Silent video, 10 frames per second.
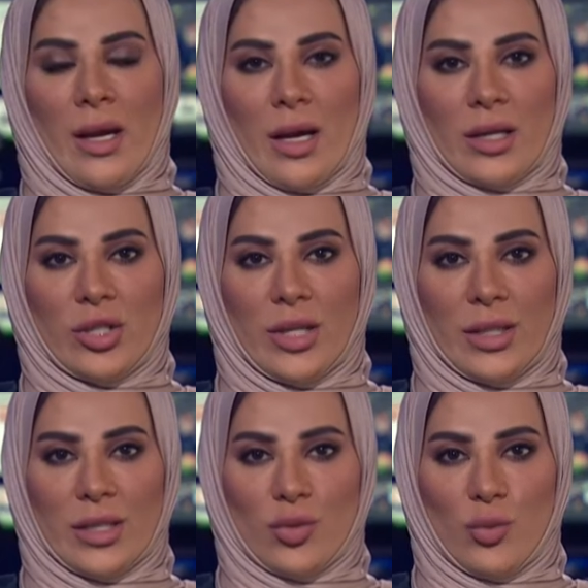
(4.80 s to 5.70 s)

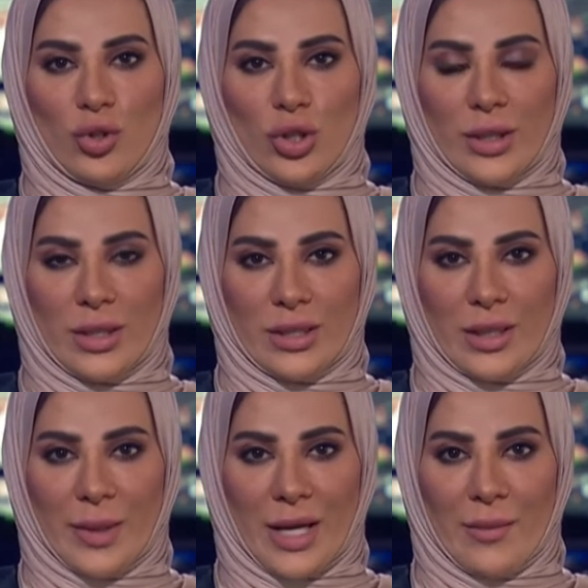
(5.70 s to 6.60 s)
أشاد سمو الشيخ
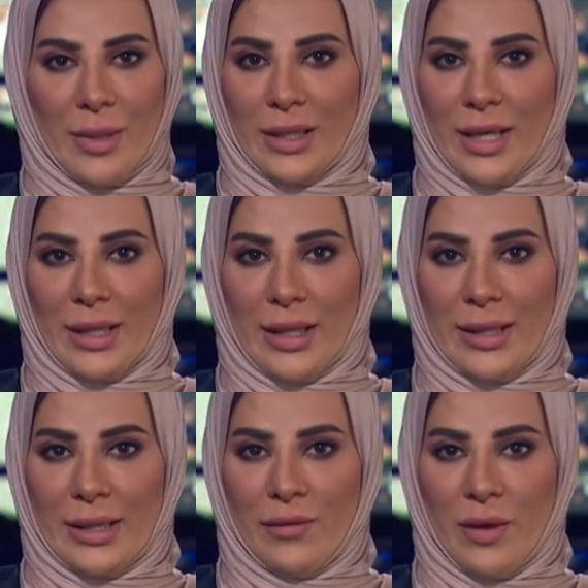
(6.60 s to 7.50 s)
ناصر بن حمد آل
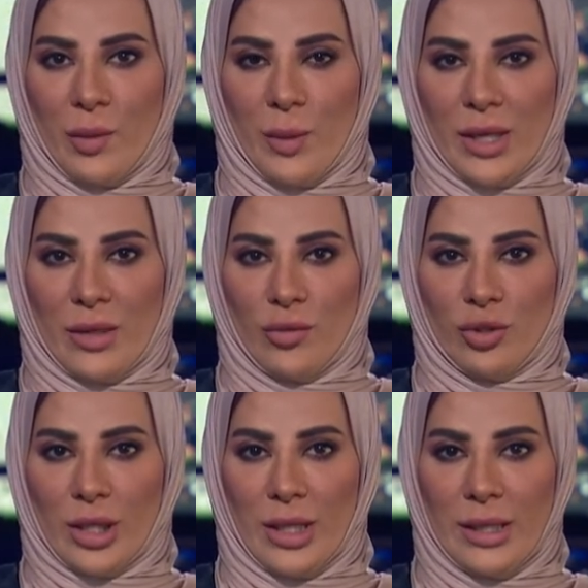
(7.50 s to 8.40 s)
خليفة ممثل
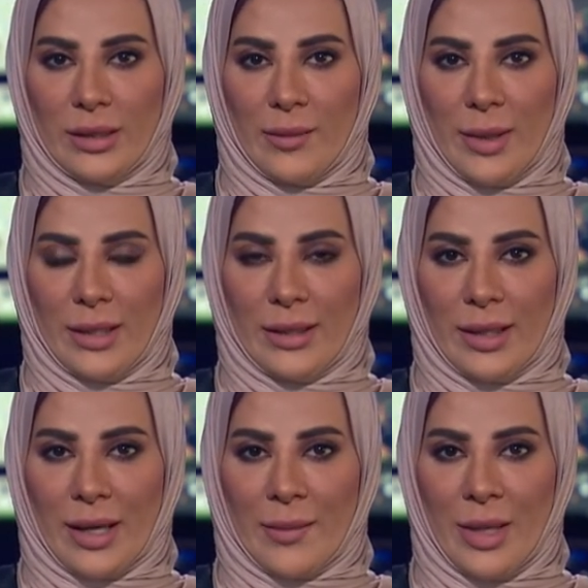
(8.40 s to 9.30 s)
جلالة الملك
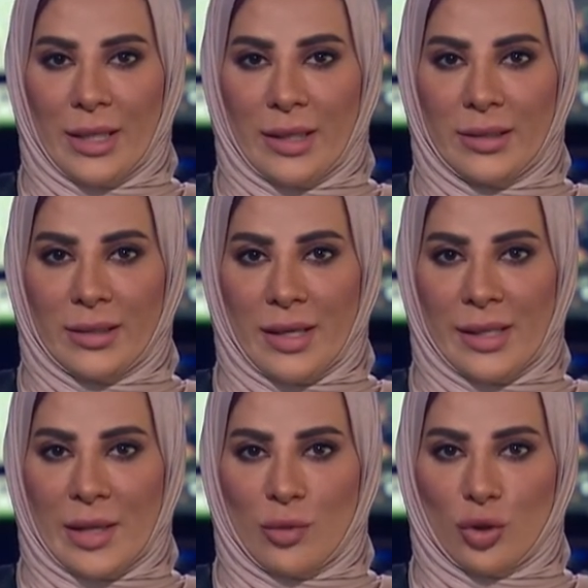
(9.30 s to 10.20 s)
للأعمال
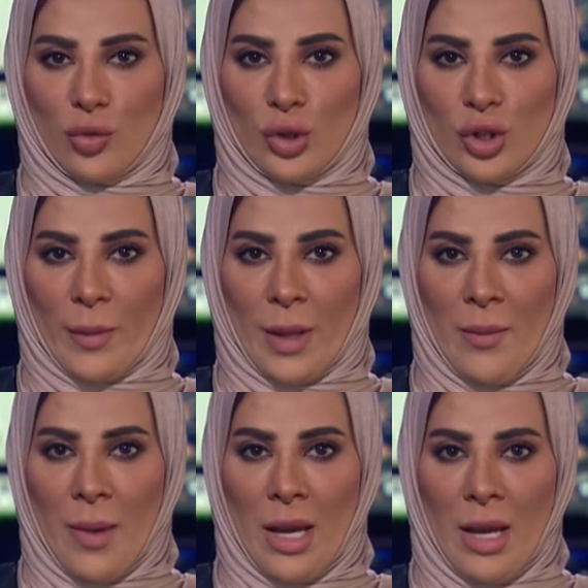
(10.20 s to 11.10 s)
الإنسانية وشؤون
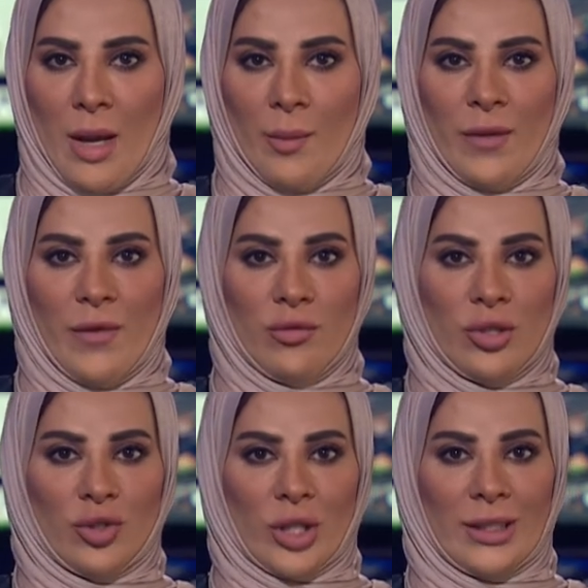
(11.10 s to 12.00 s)
الشباب
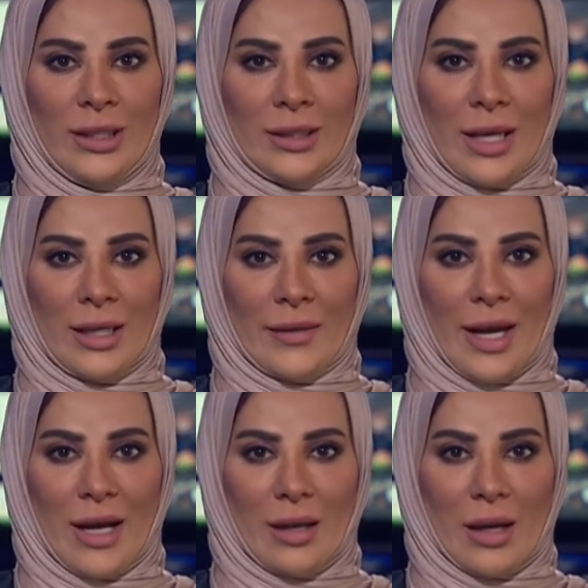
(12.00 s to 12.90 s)
بالفوز الجديد الذي
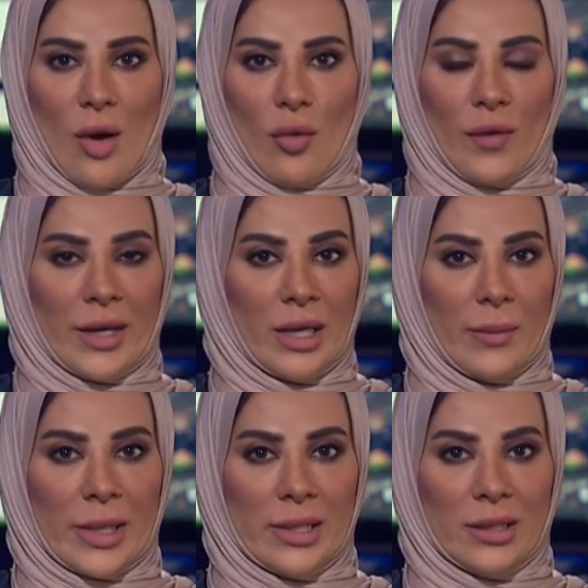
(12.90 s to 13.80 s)
حققه فريق
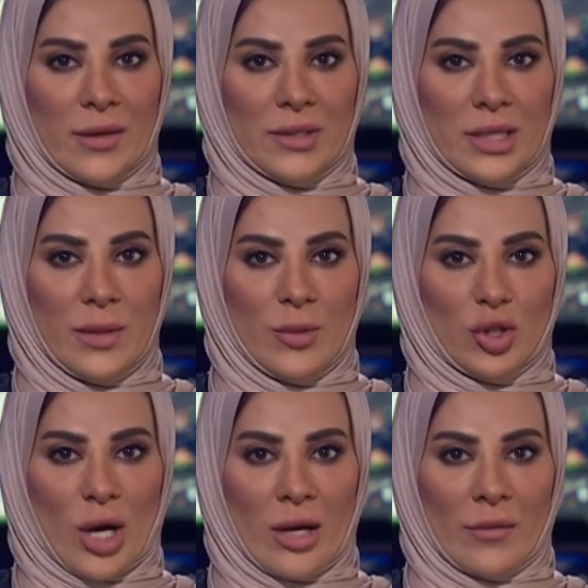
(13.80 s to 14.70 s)
باريس اف سي
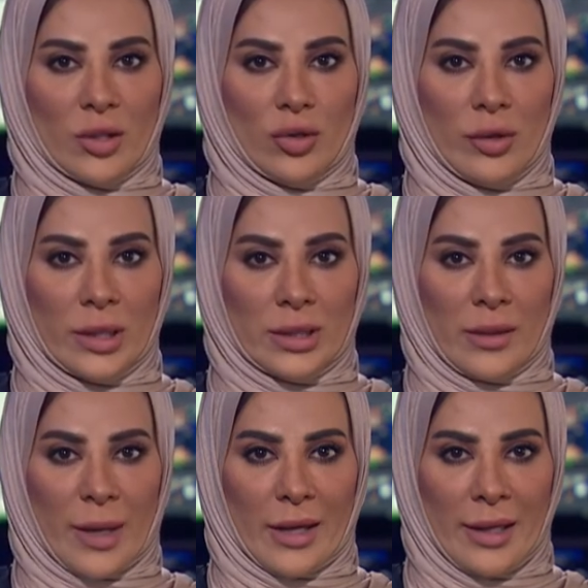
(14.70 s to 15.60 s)
بشعار فيكتوريوس
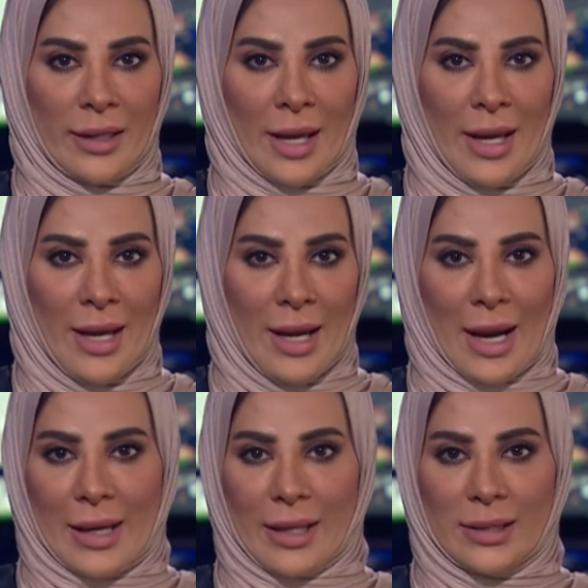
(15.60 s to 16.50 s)
البحرين
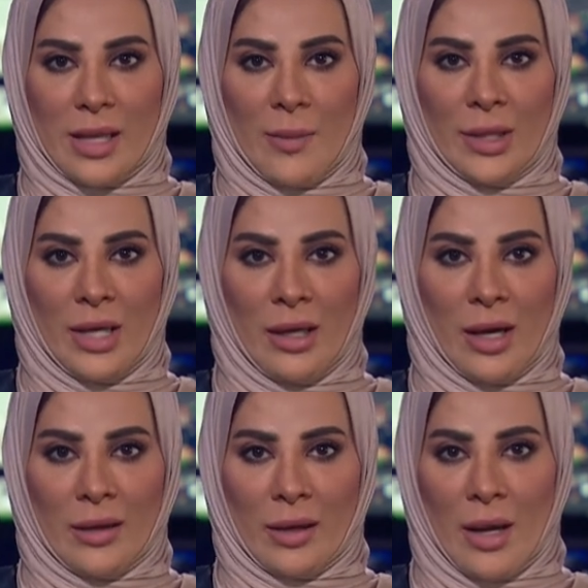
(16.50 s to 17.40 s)
على حساب
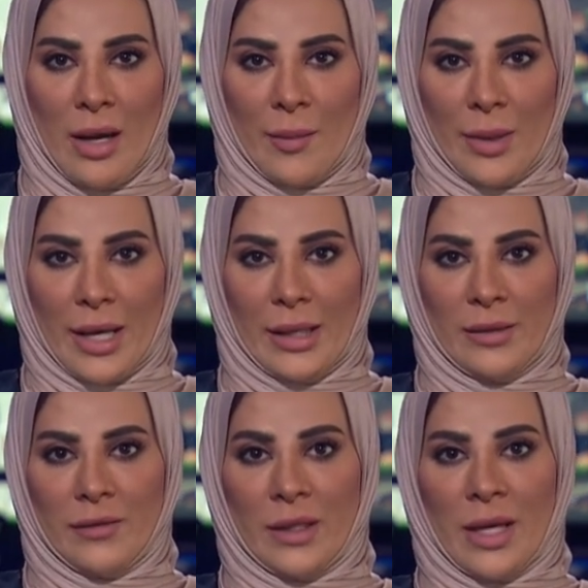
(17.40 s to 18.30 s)
دنكرك
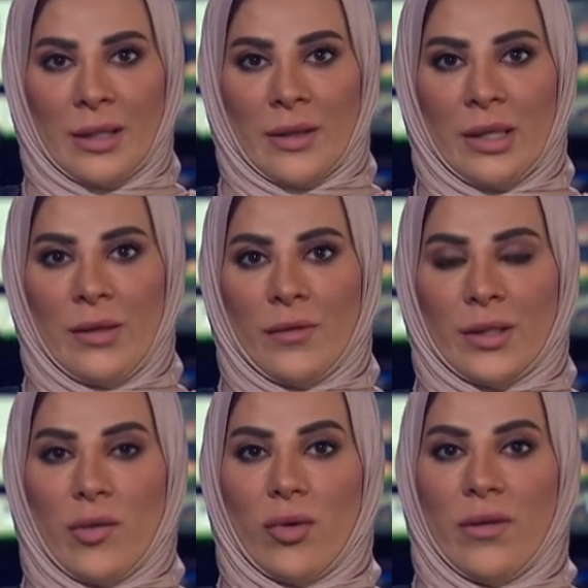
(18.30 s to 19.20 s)
بهدف نظيف في
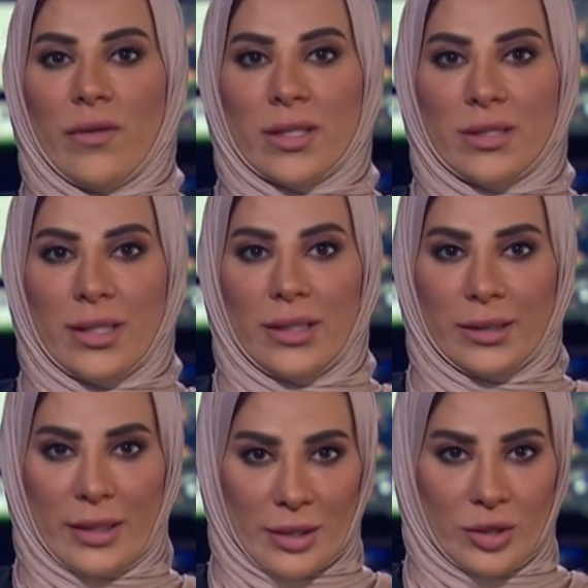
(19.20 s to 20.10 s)
الدوري الفرنسي
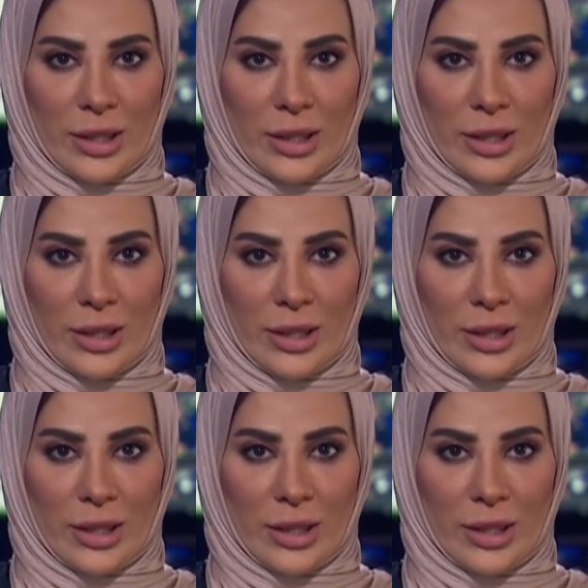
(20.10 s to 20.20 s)
للدرجة